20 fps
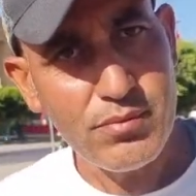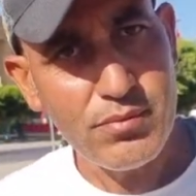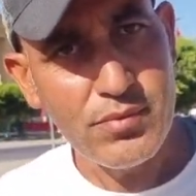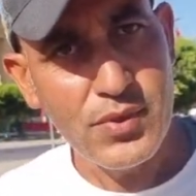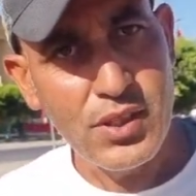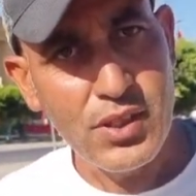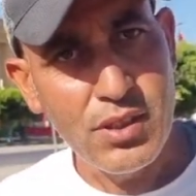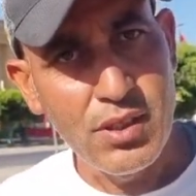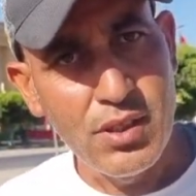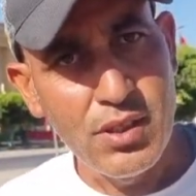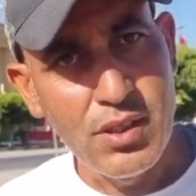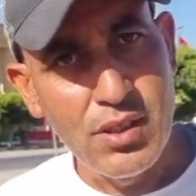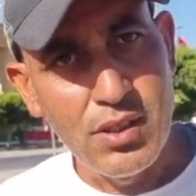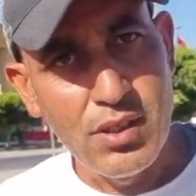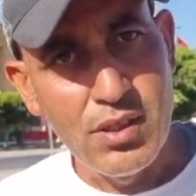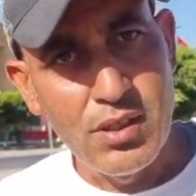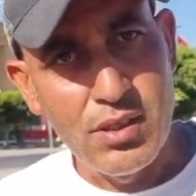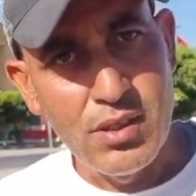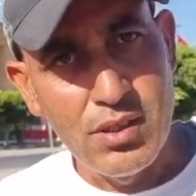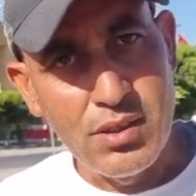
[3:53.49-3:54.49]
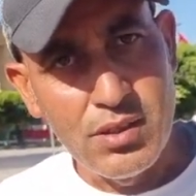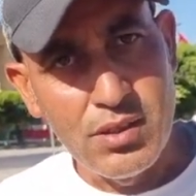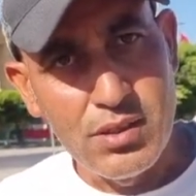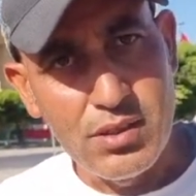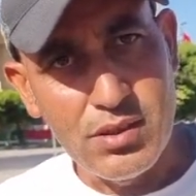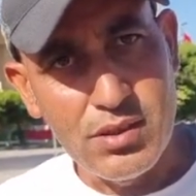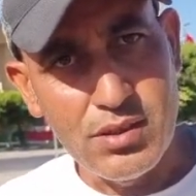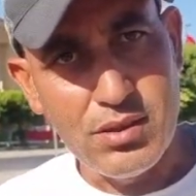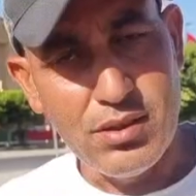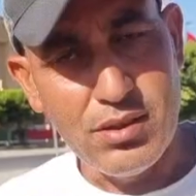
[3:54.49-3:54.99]
مع الشخص اللي
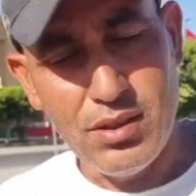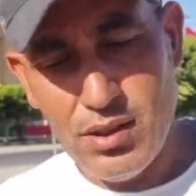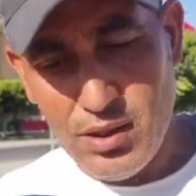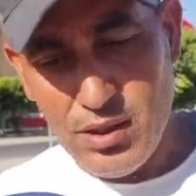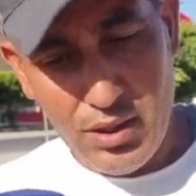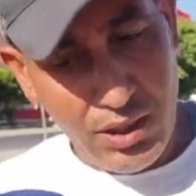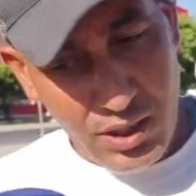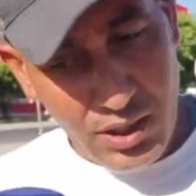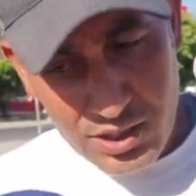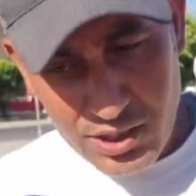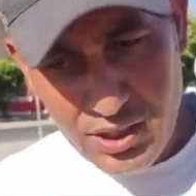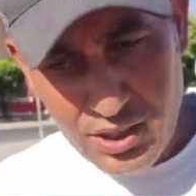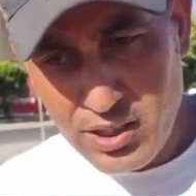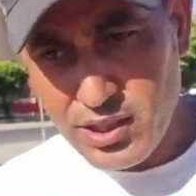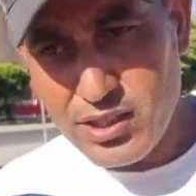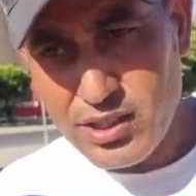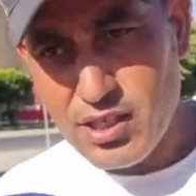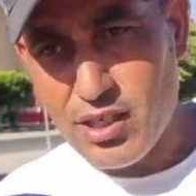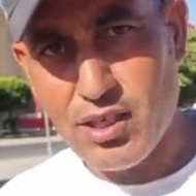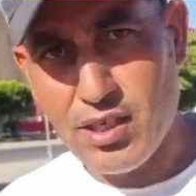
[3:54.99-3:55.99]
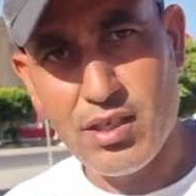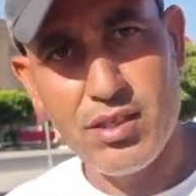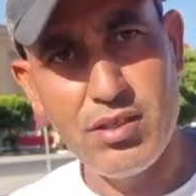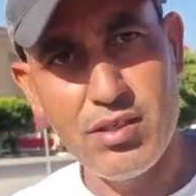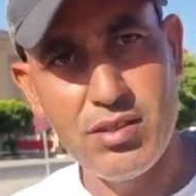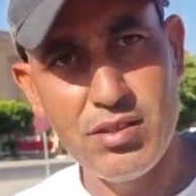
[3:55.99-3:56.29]
حصلتيها آه، شديتها آه.